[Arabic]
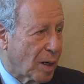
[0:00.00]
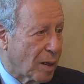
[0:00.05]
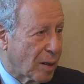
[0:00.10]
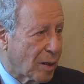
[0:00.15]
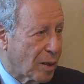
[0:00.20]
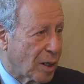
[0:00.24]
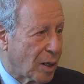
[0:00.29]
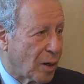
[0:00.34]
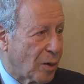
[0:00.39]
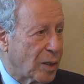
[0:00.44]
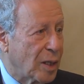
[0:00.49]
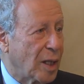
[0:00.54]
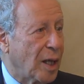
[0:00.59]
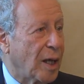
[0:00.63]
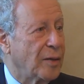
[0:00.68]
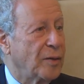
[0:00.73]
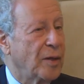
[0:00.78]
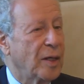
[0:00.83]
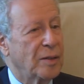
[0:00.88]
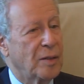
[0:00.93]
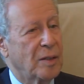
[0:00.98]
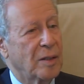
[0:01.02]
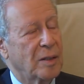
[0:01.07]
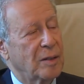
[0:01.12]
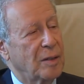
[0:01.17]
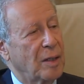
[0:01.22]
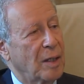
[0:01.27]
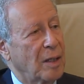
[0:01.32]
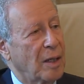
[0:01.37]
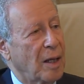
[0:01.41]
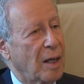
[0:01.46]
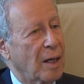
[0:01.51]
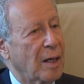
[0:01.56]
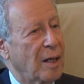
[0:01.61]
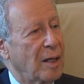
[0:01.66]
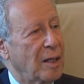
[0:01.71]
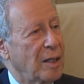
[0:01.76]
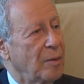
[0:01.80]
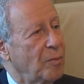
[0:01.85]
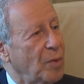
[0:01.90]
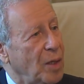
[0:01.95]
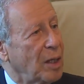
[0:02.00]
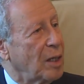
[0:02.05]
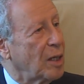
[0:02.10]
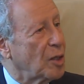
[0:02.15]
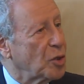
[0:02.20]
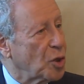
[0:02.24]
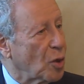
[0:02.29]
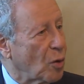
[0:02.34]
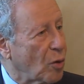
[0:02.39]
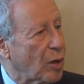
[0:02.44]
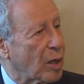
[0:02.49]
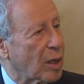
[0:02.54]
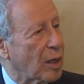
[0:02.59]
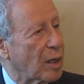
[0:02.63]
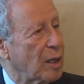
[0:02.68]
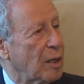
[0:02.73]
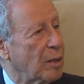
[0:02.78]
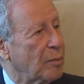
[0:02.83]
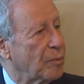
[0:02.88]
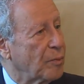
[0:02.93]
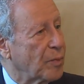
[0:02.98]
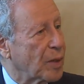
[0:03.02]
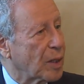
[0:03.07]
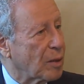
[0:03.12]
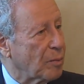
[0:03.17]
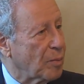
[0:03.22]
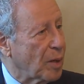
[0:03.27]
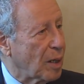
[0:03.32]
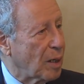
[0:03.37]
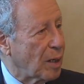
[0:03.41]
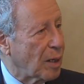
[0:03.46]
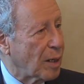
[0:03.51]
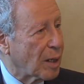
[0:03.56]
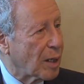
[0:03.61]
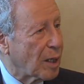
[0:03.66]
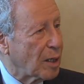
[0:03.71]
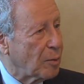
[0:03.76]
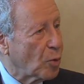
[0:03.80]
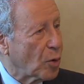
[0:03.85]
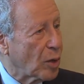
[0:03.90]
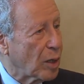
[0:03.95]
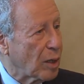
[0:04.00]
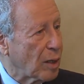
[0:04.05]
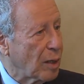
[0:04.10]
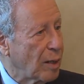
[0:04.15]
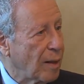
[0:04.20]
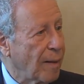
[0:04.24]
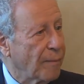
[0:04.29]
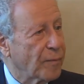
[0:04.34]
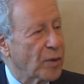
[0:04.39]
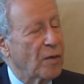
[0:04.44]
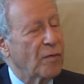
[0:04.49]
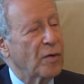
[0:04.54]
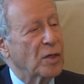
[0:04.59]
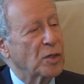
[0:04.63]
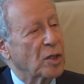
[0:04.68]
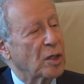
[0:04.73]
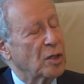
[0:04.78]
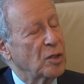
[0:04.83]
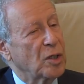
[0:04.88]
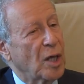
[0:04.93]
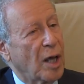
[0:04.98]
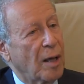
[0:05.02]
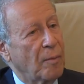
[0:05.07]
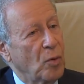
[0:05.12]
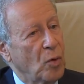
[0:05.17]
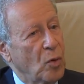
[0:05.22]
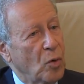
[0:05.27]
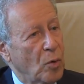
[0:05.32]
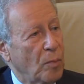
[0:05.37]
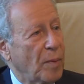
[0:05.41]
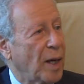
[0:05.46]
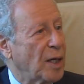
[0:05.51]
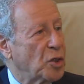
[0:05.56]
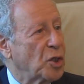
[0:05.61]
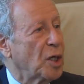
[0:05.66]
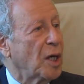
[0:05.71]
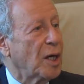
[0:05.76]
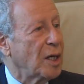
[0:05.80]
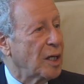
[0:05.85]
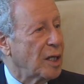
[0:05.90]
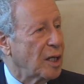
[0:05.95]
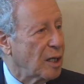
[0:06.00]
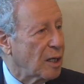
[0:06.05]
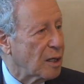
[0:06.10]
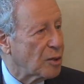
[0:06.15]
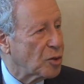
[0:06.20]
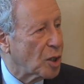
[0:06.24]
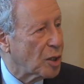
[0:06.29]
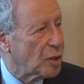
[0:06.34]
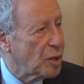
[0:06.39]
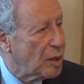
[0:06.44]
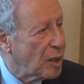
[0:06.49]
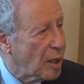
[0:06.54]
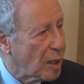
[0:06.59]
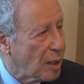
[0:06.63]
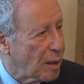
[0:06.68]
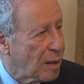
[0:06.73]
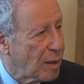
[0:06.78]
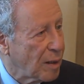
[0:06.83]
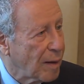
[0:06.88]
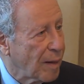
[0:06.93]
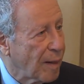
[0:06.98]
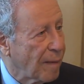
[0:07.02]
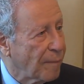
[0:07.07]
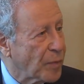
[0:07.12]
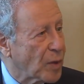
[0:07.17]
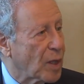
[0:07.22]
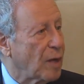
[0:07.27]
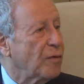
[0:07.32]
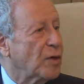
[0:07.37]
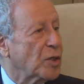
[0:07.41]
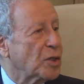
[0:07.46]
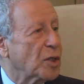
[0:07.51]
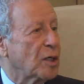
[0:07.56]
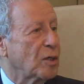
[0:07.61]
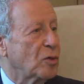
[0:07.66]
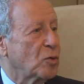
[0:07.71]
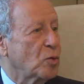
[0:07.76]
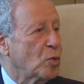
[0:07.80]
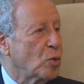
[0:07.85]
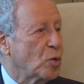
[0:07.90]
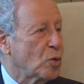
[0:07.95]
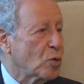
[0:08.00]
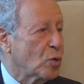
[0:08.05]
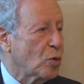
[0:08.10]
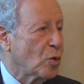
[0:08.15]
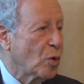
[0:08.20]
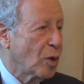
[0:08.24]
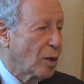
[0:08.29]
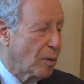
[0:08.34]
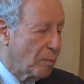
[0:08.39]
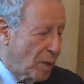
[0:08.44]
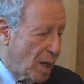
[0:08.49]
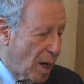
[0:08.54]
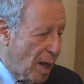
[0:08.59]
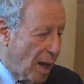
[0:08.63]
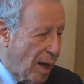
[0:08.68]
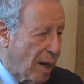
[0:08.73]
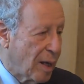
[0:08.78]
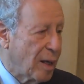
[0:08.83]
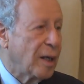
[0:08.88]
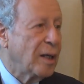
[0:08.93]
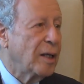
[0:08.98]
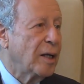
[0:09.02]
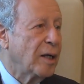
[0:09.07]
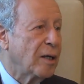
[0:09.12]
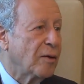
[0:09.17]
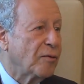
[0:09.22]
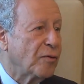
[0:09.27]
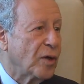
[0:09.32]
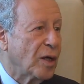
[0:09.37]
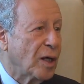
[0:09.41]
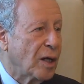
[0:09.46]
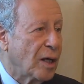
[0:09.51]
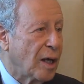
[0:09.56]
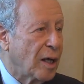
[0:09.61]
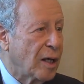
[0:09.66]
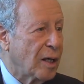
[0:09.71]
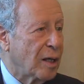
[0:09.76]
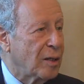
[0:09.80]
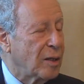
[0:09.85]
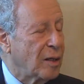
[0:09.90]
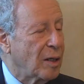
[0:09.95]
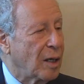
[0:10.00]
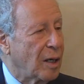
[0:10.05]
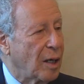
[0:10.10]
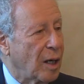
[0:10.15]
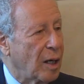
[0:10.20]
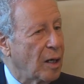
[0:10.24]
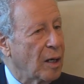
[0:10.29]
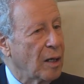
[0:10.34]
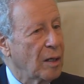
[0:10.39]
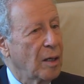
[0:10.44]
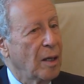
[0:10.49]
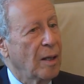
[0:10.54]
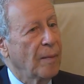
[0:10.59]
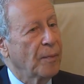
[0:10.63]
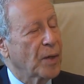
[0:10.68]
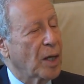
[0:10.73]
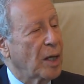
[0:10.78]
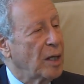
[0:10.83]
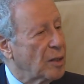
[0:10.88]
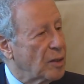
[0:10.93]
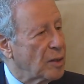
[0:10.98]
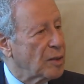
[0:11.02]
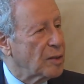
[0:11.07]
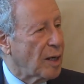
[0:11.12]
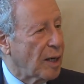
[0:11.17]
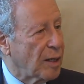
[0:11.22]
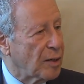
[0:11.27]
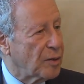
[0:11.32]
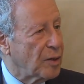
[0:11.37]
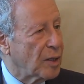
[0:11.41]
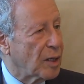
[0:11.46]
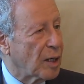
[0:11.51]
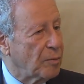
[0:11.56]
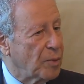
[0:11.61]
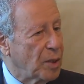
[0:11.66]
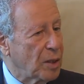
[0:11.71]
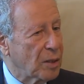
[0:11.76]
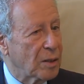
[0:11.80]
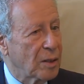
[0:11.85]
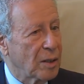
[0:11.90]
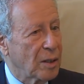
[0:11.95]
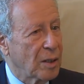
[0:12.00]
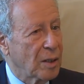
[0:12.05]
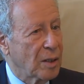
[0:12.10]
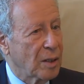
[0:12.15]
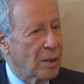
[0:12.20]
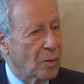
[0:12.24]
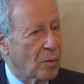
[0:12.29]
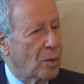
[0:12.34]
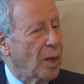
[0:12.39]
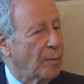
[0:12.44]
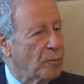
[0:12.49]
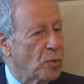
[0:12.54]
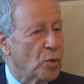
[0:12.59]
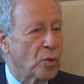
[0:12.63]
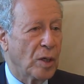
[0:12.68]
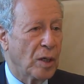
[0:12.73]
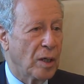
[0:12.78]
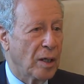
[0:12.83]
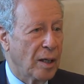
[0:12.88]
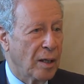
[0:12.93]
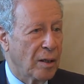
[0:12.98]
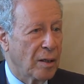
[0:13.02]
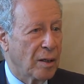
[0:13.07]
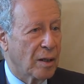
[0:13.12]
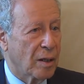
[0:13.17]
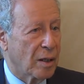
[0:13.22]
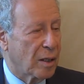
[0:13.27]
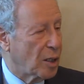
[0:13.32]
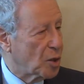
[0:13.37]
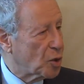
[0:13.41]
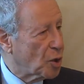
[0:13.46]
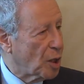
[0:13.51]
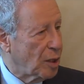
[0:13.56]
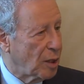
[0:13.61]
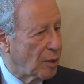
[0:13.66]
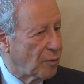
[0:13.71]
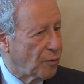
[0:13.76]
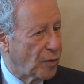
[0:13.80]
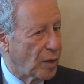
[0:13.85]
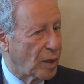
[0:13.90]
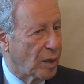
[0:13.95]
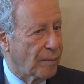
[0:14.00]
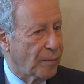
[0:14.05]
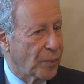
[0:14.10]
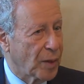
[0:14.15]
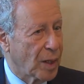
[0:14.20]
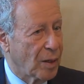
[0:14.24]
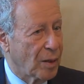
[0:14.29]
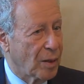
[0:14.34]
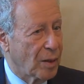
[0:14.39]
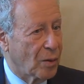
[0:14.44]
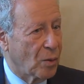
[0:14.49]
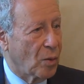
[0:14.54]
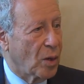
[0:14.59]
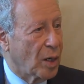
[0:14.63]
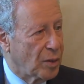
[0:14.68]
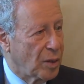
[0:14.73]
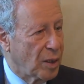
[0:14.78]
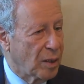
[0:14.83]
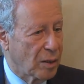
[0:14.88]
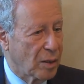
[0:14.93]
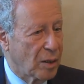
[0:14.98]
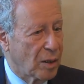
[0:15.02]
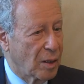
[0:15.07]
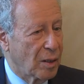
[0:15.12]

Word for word: على واحد العدد ديال الاقاليم الى جهه اخرى اللي مركبه على اقاليم اخرى كيفاش غادي نتعاملوا مع جهه اللي هي جديده كيفاش غادي ندوزو من الحاله اللي حنا فيها الان الى الحاله كان هذا تحدي كبير والحمد لله نجحنا فيه وهذا